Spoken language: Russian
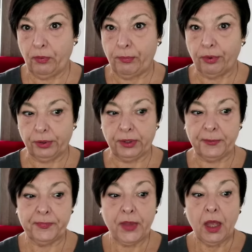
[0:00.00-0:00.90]
по
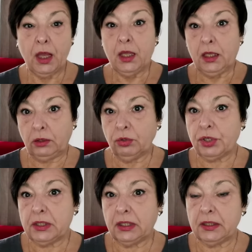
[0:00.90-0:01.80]
уборке. Я
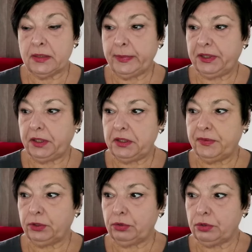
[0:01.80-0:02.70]
тоже стала
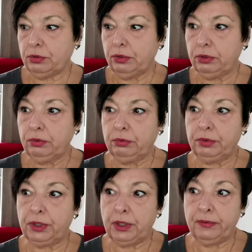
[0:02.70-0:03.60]
смотреть в эту
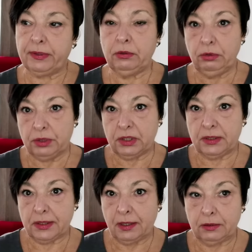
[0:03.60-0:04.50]
сторону и в одной из
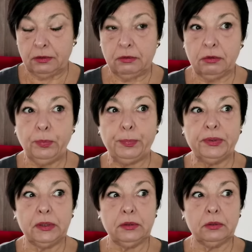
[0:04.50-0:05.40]
социальных
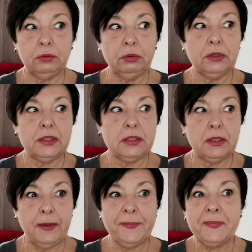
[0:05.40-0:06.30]
групп наткнулась
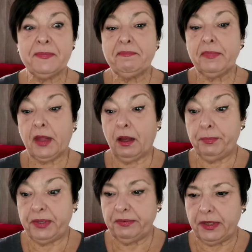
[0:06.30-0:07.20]
на
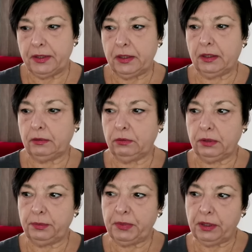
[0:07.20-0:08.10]
объявление,
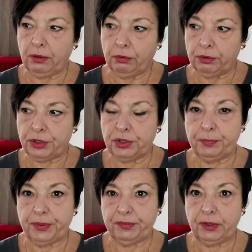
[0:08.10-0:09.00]
которое меня
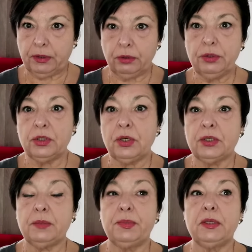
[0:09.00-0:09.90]
очень привлекло.
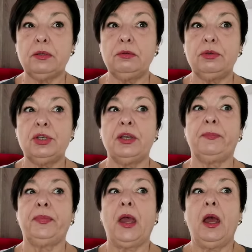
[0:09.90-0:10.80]
Сейчас объясню
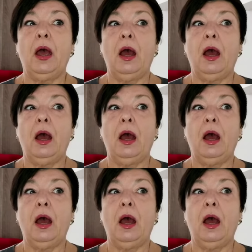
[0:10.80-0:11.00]
чем.